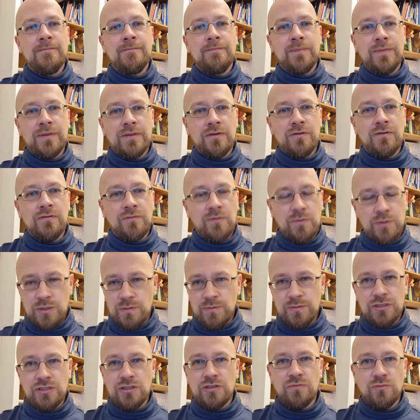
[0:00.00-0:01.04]
Но, в общем
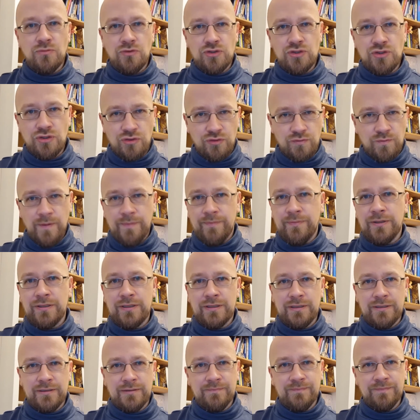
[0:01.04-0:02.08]
и целом, очень
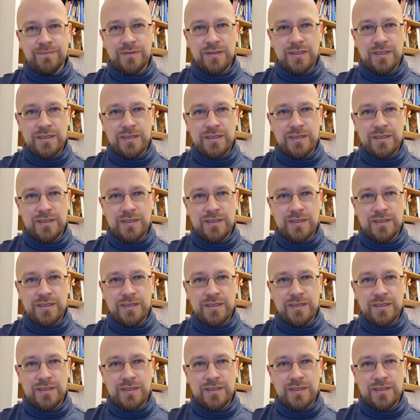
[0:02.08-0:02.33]
любопытный